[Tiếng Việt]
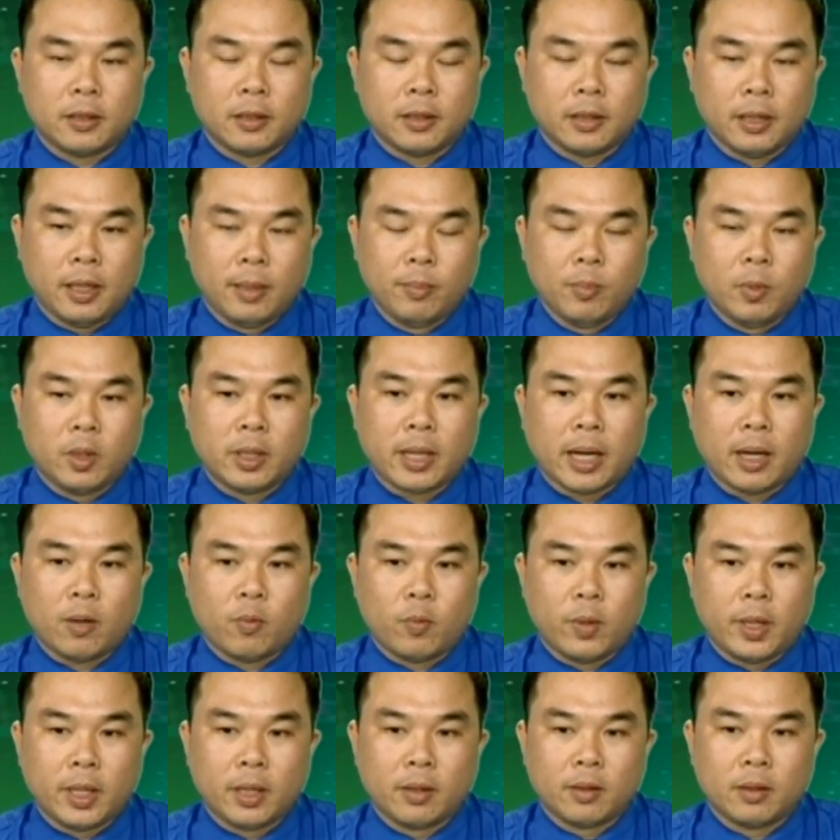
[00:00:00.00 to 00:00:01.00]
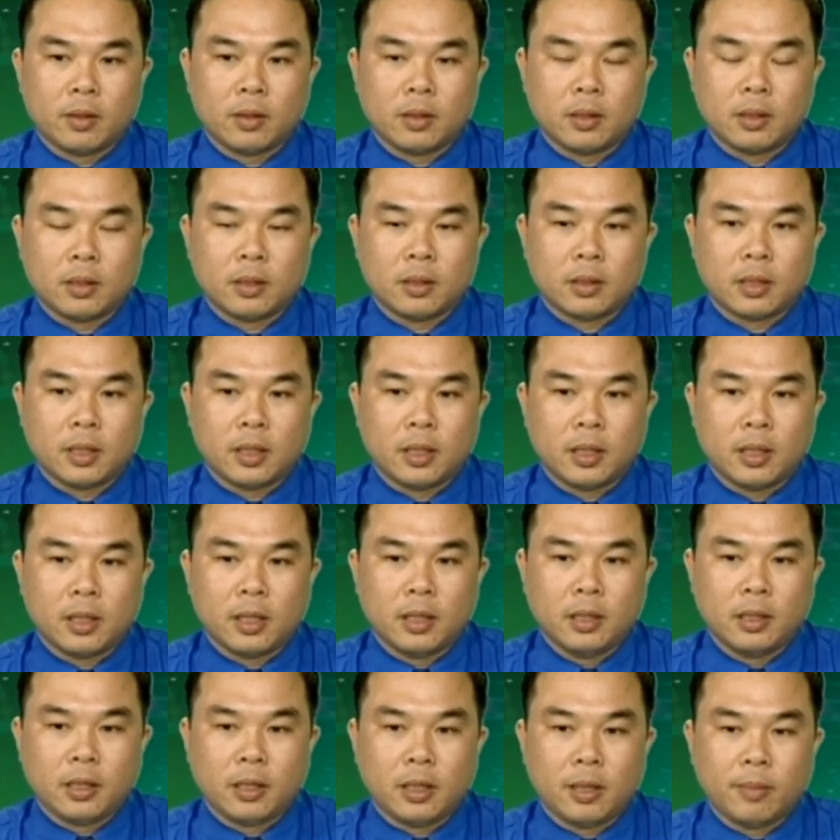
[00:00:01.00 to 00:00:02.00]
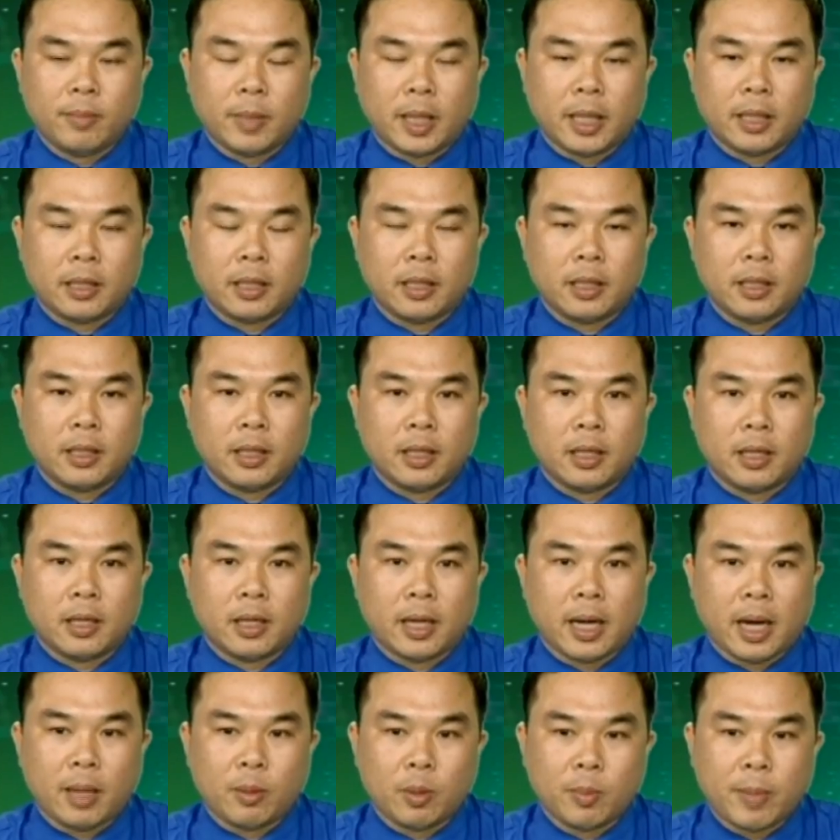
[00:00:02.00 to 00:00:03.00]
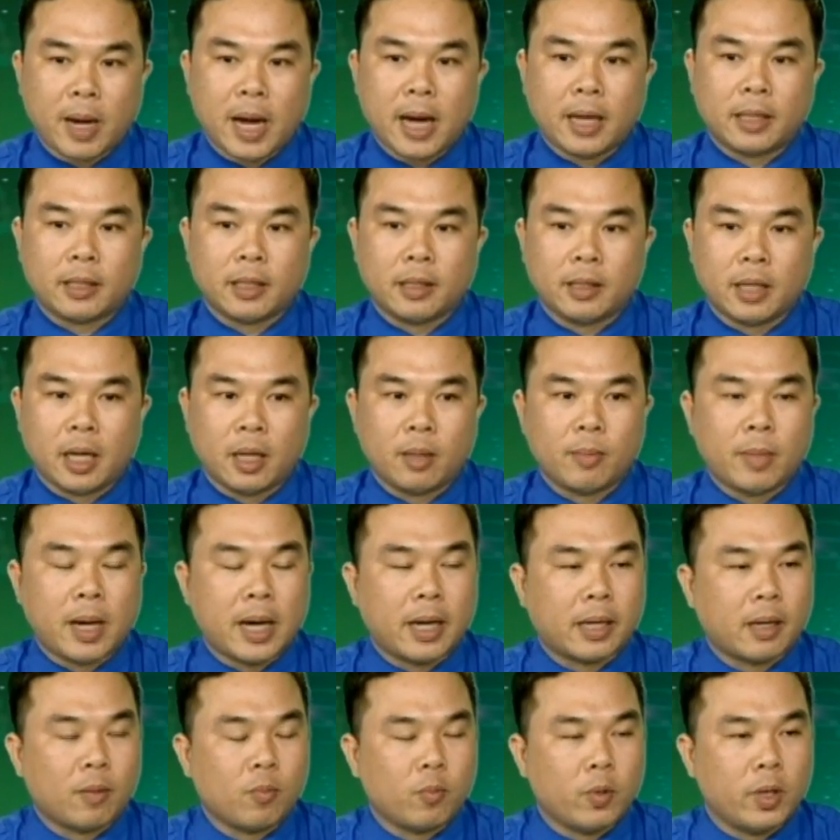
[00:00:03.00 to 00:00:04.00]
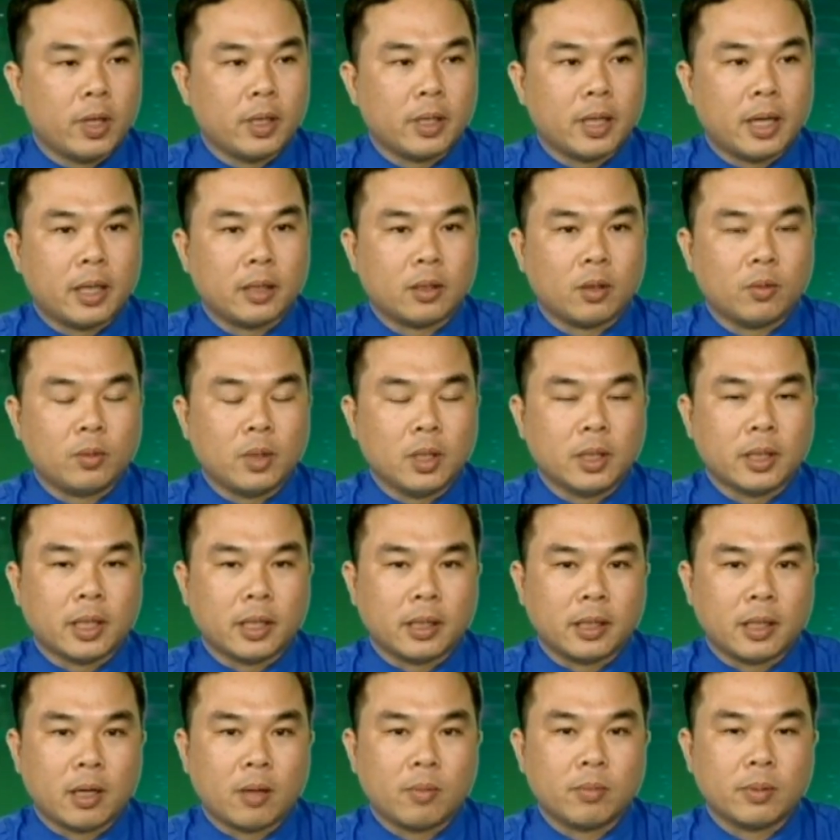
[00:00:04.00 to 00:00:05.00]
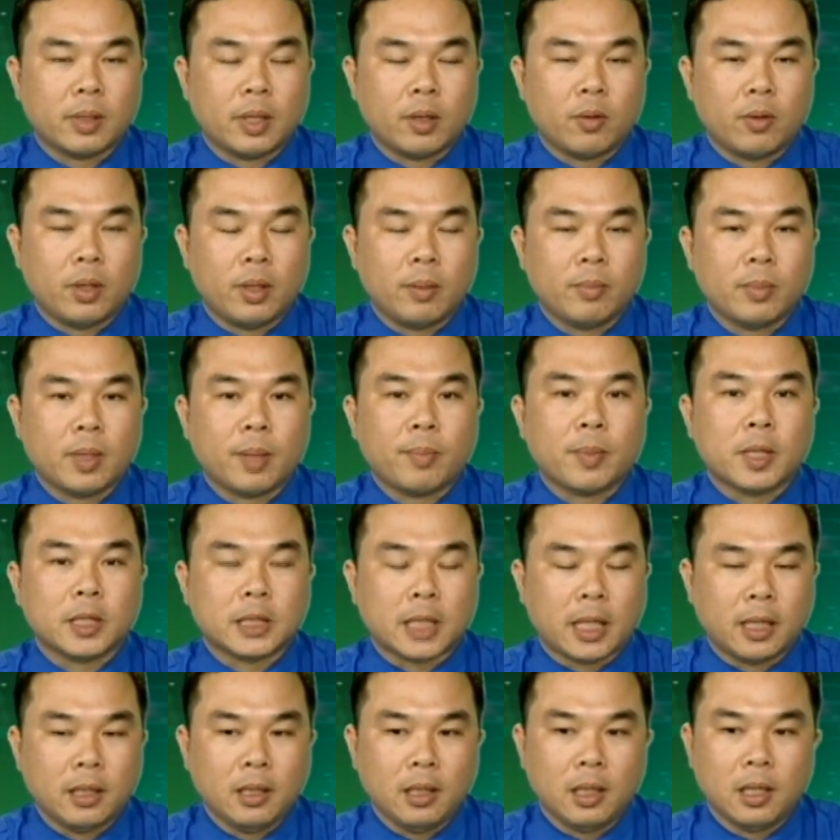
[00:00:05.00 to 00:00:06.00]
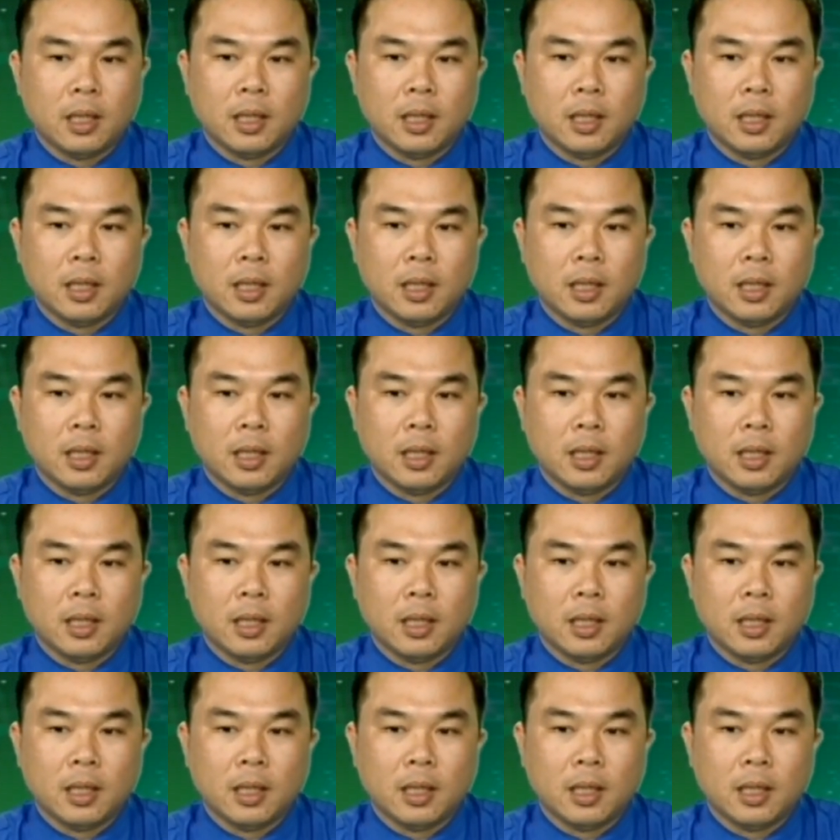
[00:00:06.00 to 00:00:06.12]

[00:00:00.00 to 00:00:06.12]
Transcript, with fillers: điểm ở các huyện thì đến thời điểm này thì 23 trên 23 cấp huyện đã tổ chức thành công đại hội điểm cấp cơ sở